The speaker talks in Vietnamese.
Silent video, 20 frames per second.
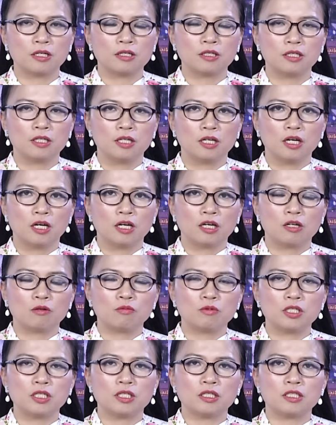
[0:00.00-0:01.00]
lực hơn
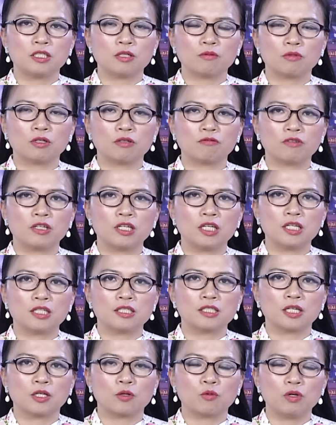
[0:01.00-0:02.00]
không chỉ trong các vấn
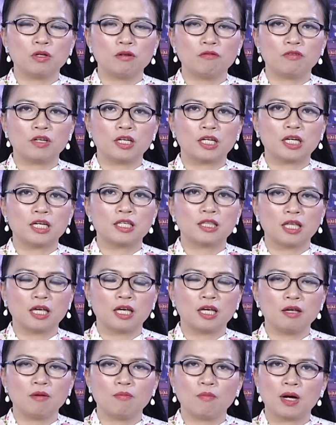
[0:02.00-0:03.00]
đề giải quyết về kinh
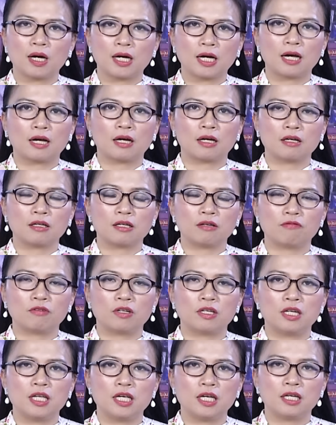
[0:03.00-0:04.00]
tế mà cả các cái
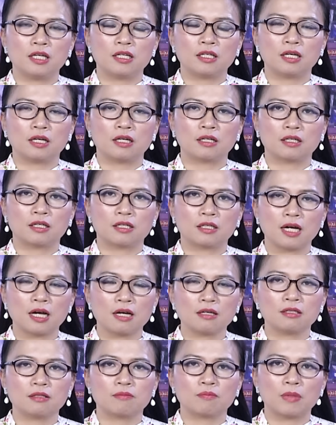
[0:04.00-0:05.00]
vấn đề à,
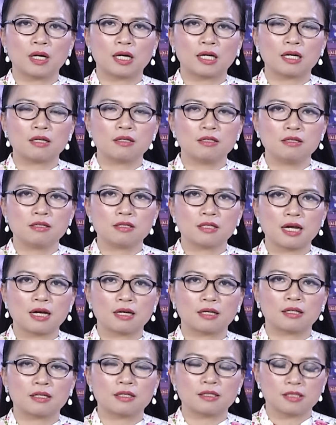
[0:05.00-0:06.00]
khác mà các nước
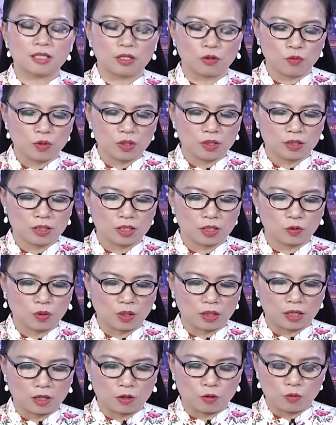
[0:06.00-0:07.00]
đang cần giải quyết trên
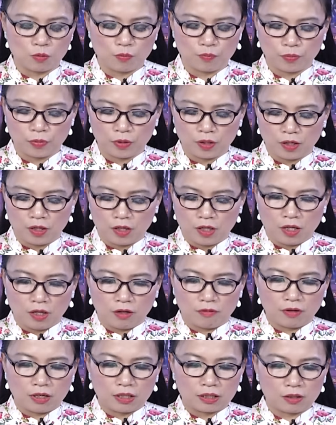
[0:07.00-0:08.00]
toàn cầu
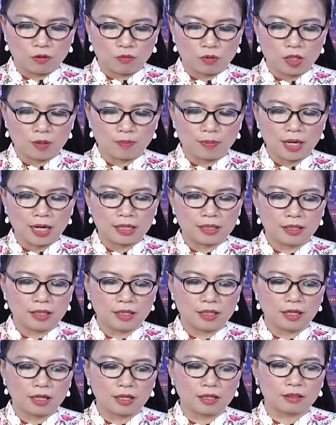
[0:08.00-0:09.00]
và tổng hợp lại
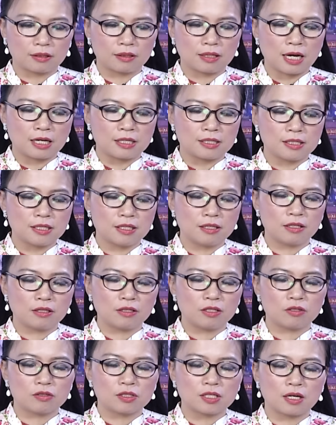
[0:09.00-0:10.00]
thì à, đài
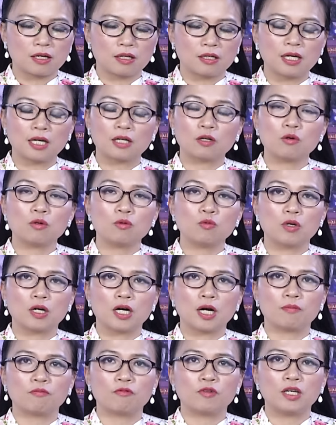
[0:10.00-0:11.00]
CNN cho rằng là các
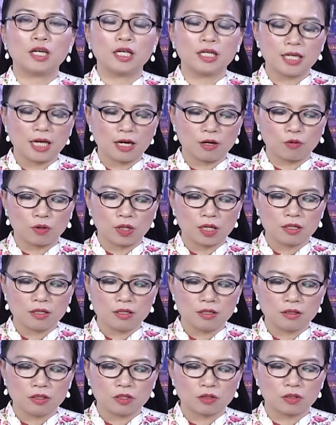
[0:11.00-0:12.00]
cuộc gặp với lãnh đạo
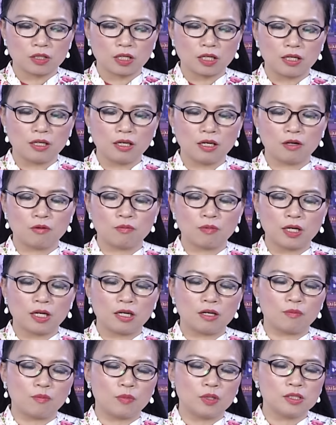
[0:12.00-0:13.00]
các nước cho thấy là ông
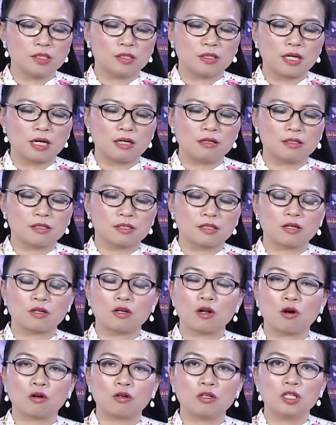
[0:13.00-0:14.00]
Elon Musk đã được
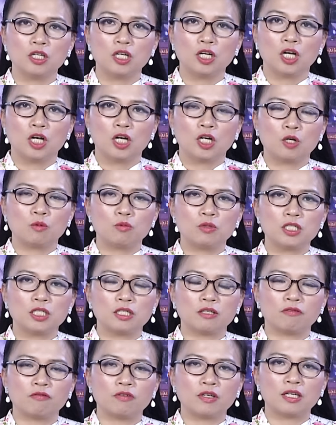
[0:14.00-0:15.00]
săn đón không
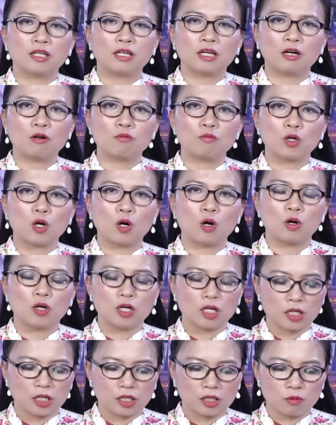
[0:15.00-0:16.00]
chỉ vì là ông
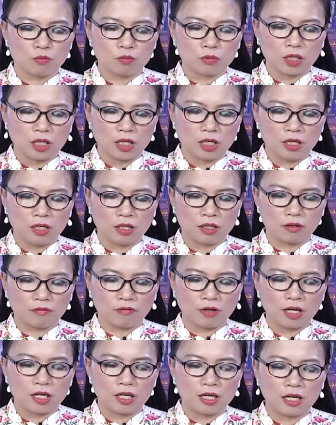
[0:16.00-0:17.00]
có các cái công ty
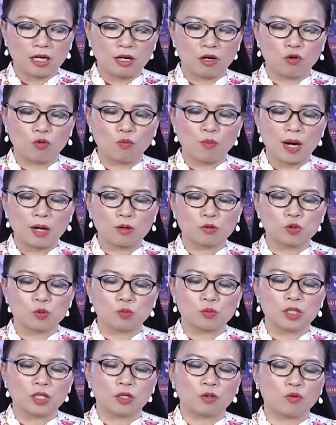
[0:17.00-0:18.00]
hay là hầu bao
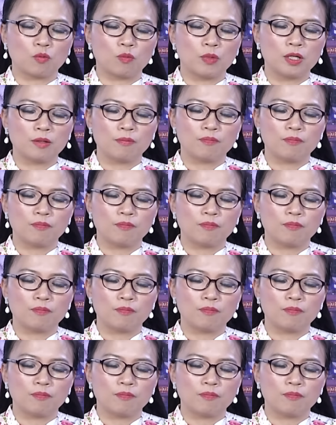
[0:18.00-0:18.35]
dùng dình của